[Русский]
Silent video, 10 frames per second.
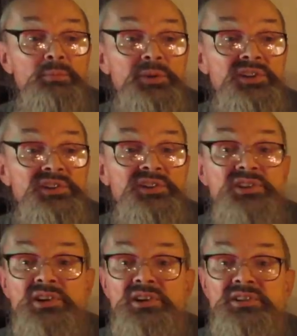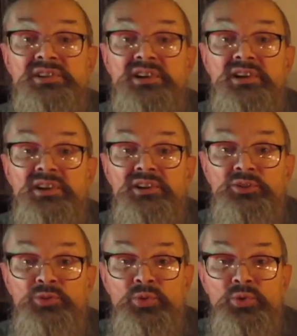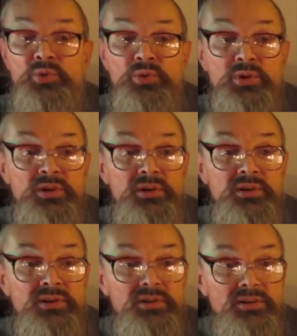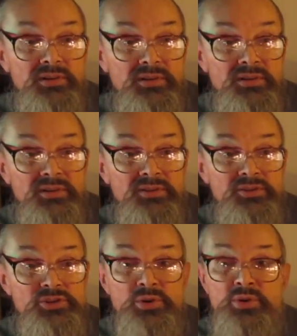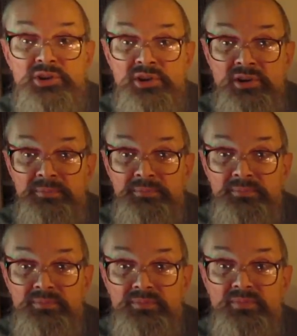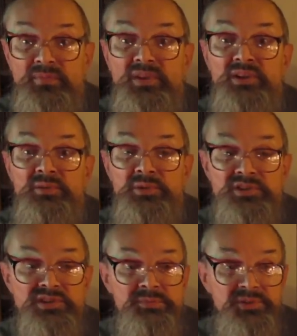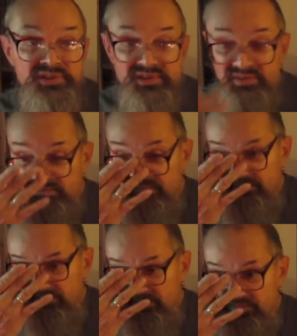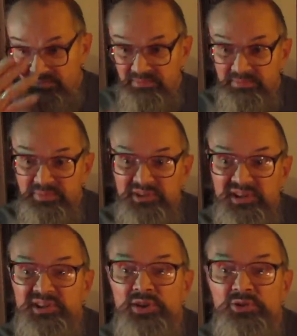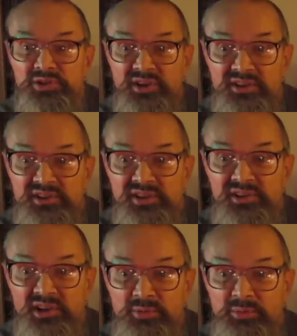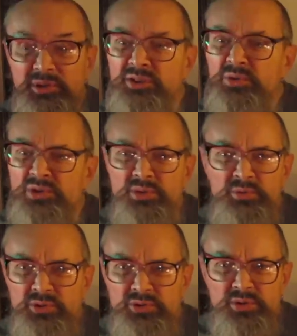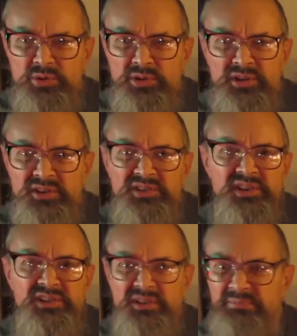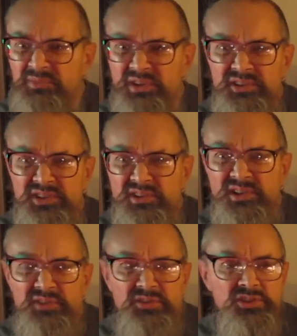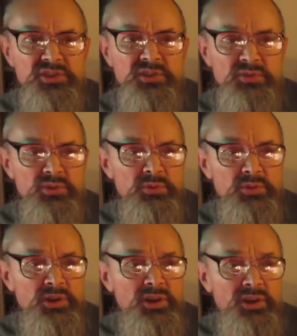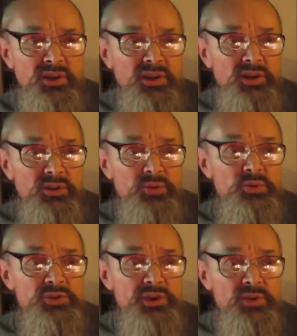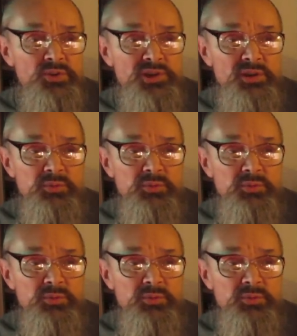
присоединились к туру Джо Кокера. И был записан потрясающий концертный альбом. Я не очень люблю Джо Кокера, кстати, я несколько вещей его люблю. Ну, очень хороший